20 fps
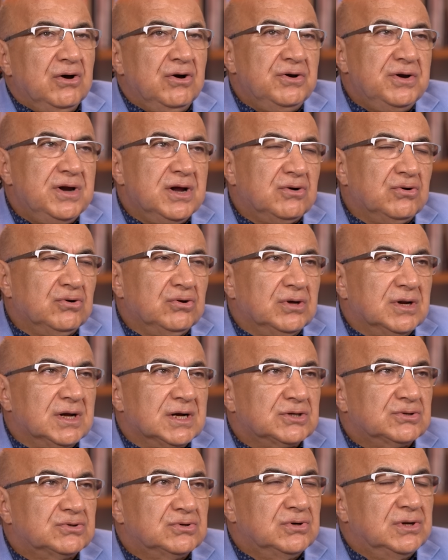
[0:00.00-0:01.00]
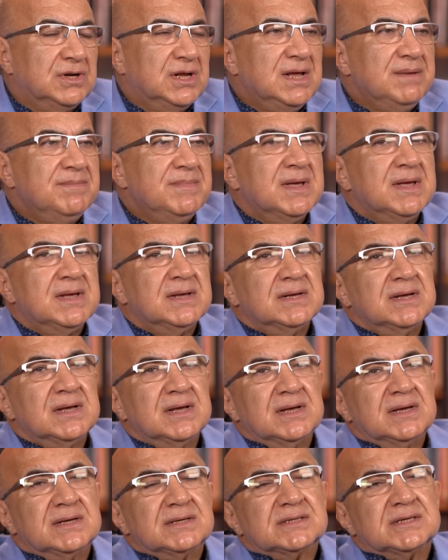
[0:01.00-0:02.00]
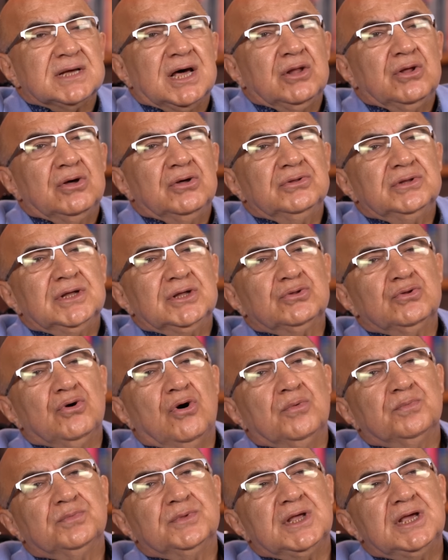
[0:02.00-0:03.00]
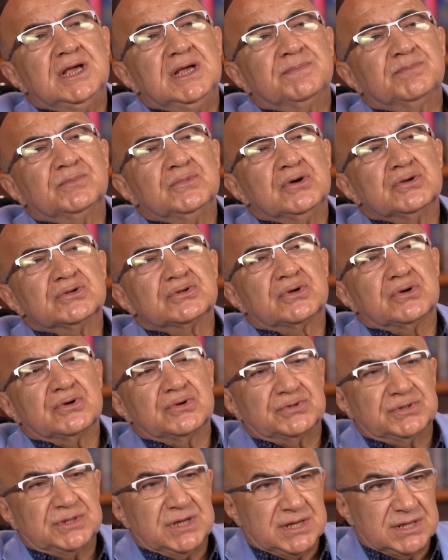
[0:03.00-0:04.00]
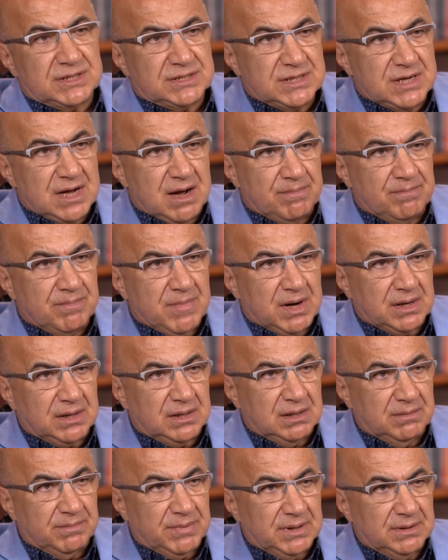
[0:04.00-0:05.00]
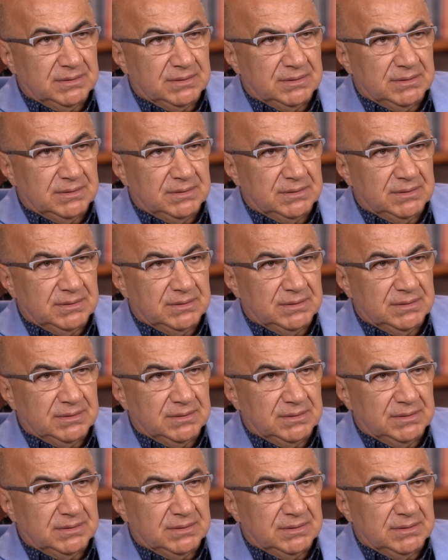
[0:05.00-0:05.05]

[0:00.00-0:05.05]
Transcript: örnek olarak söyleyeyim e, salonda toplu hipnoz gösterisi yapmak gibi.